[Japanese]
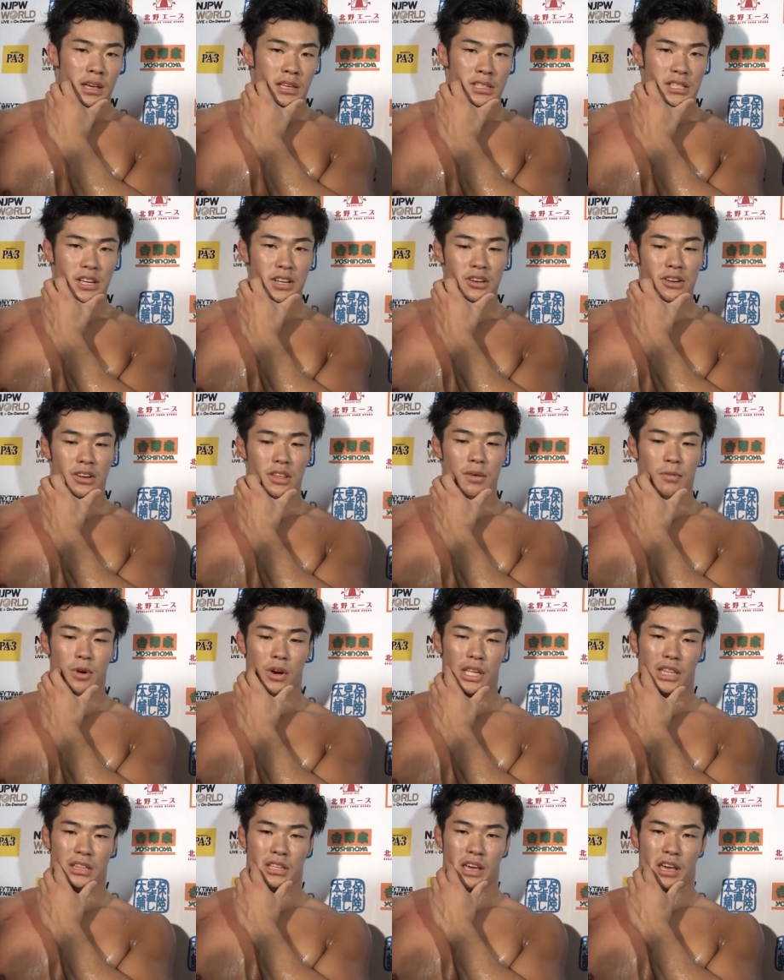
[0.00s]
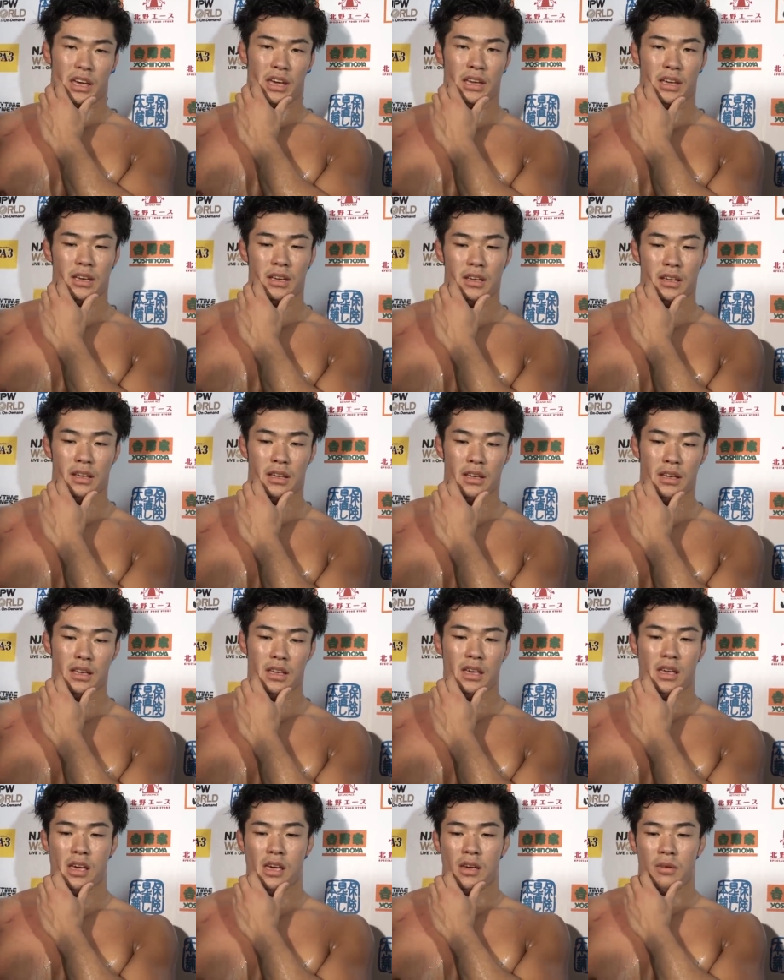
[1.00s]
シングルでもやって
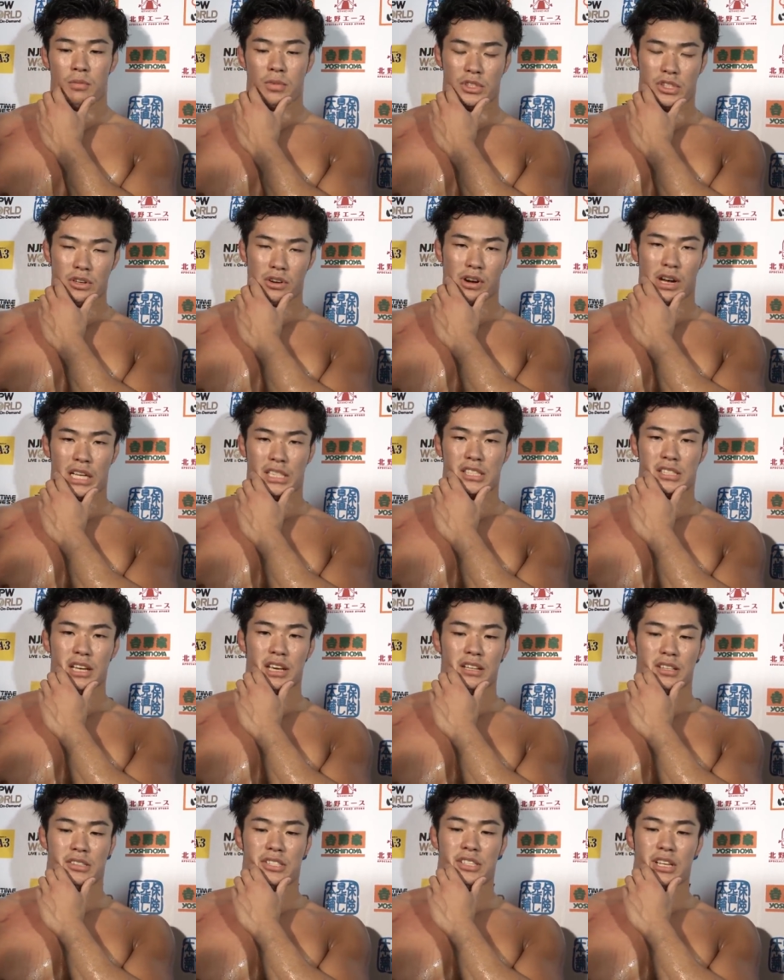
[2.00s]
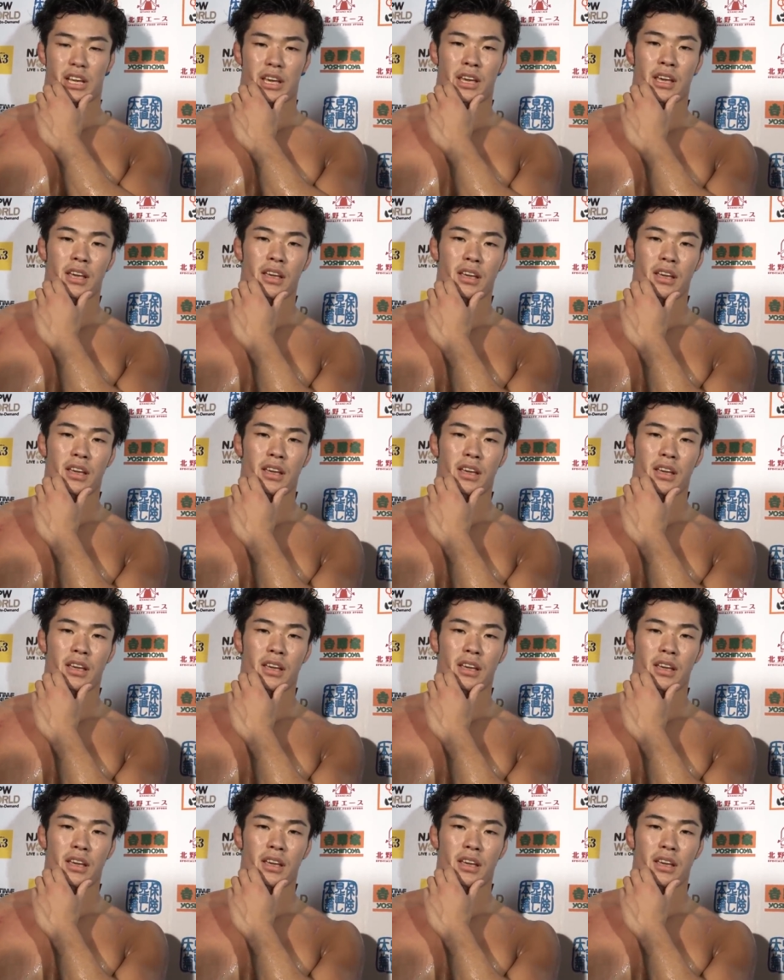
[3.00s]
もちろん勝ちたいですし、